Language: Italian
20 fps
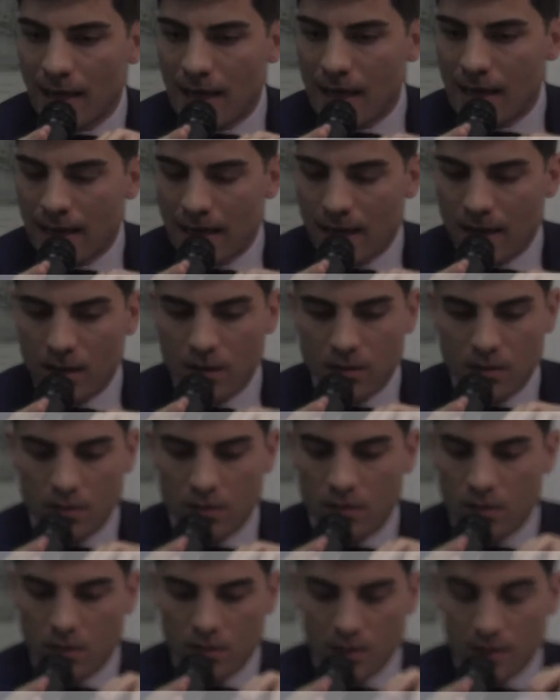gara,
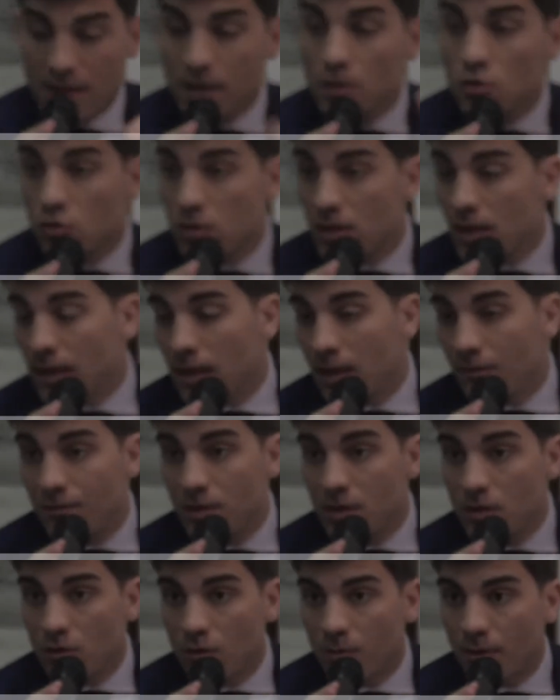eh, si è giudicata, ha
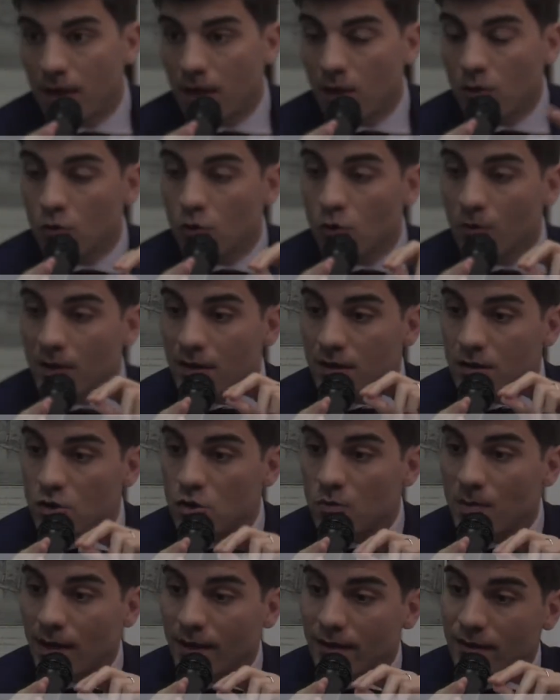vinto poi l'unico
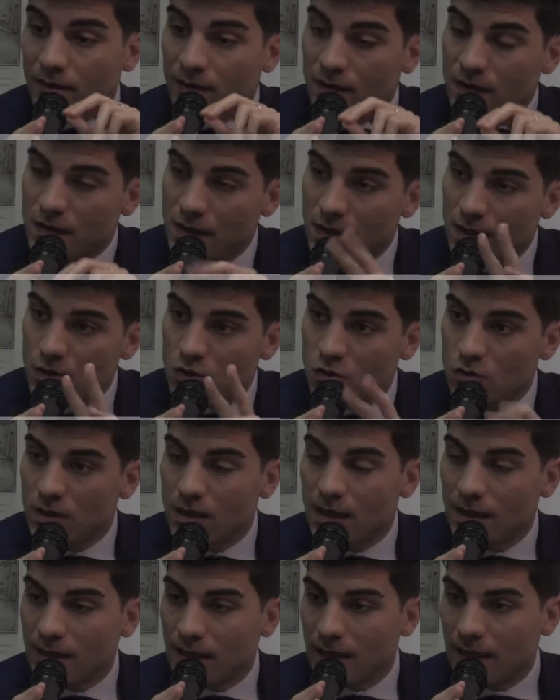partecipante, si è
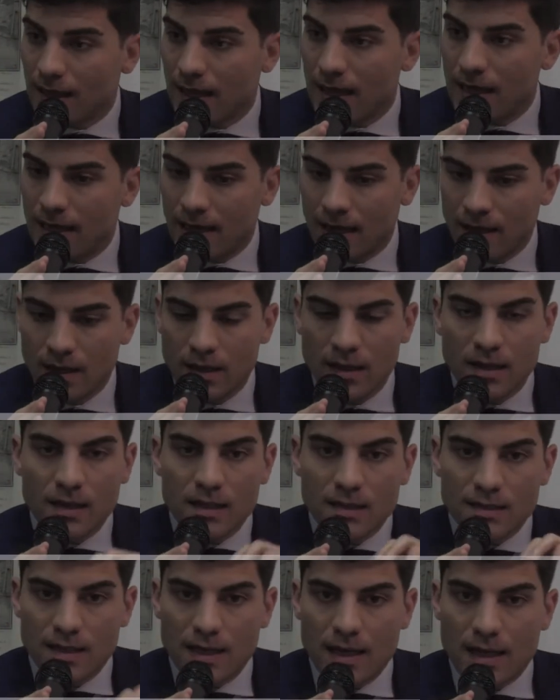aggiudicata la gara
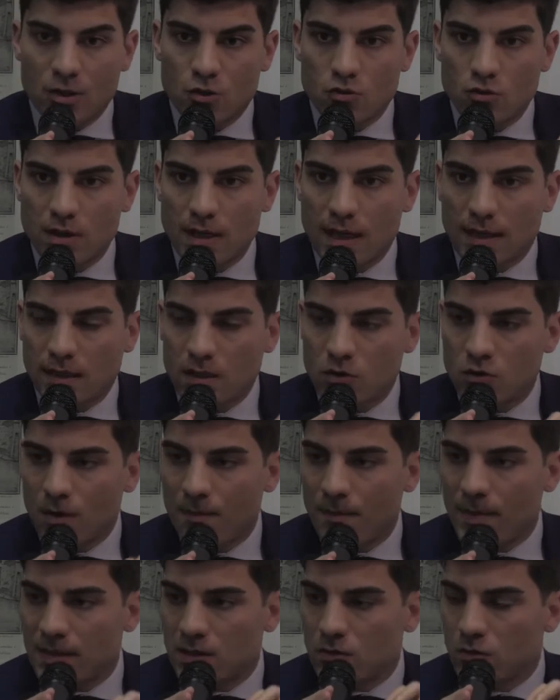se l'è aggiudicata sulla
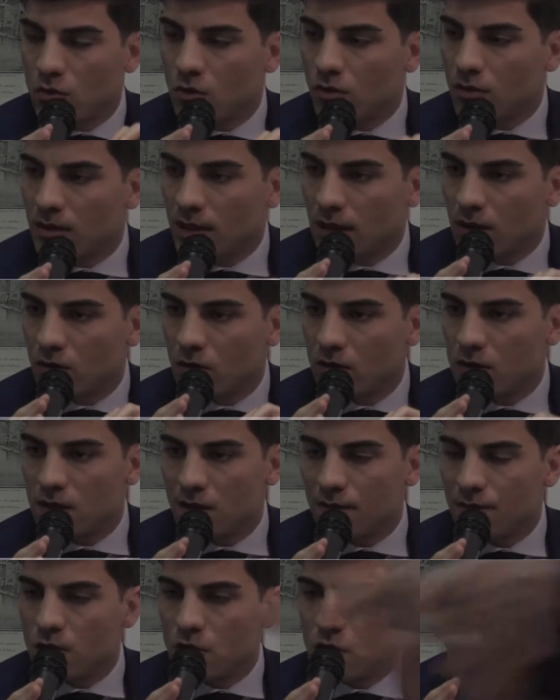base di un contratto di
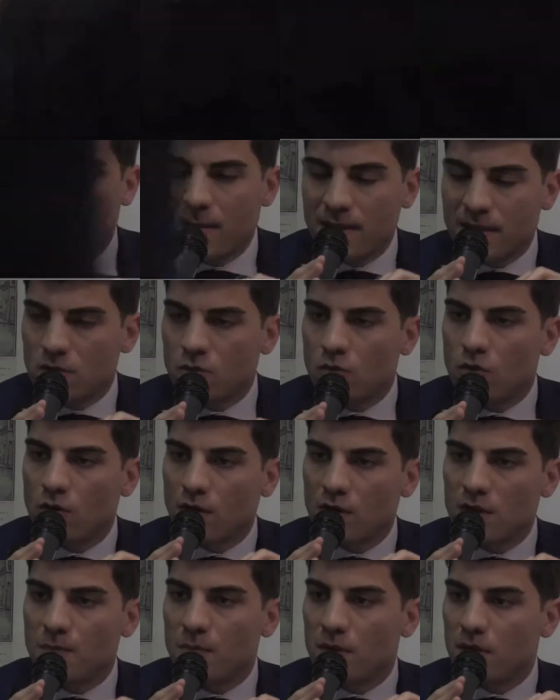servizio e sulla base di un
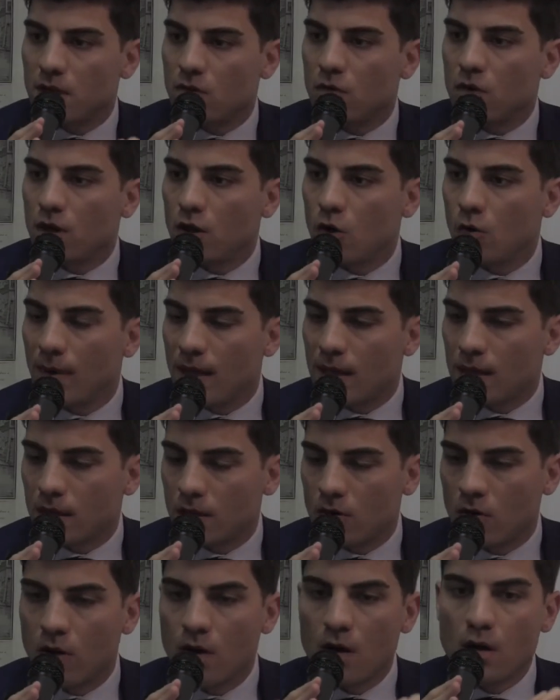corrispettivo
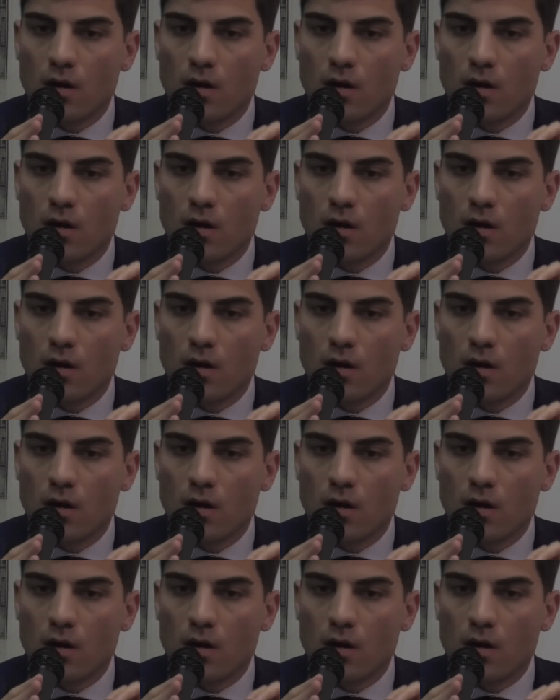chilometrico,